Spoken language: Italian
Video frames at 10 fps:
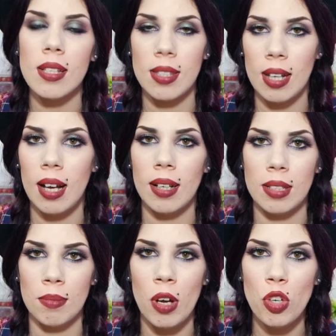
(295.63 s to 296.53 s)
stra
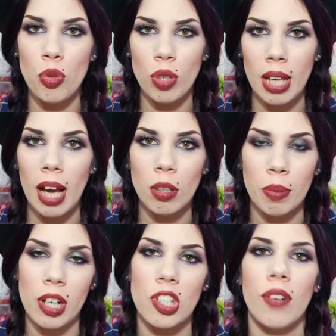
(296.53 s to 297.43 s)
smangiucchiato
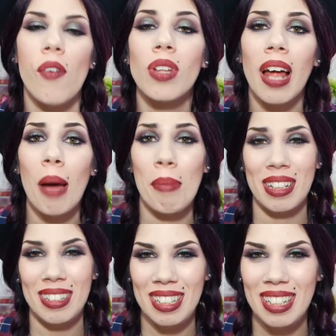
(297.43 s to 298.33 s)
perché ce l'avevo dalla
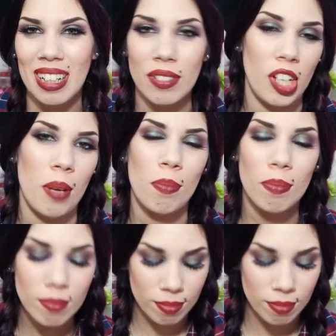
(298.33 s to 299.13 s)
mattina cioè